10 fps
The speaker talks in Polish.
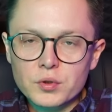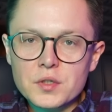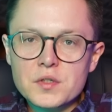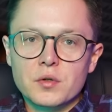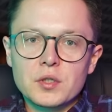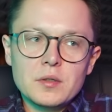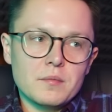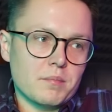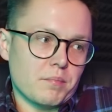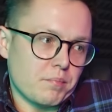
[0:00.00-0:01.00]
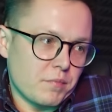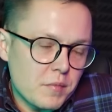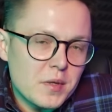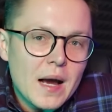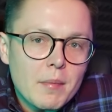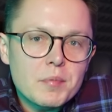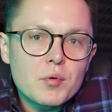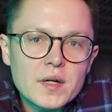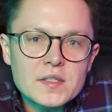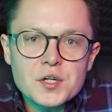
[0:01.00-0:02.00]
No i co? I wybijamy
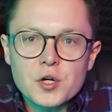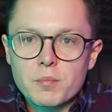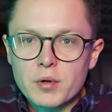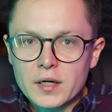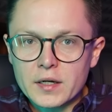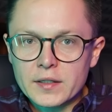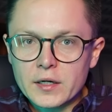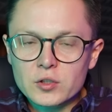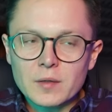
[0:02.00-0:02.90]
piłkę z naszego pola karnego,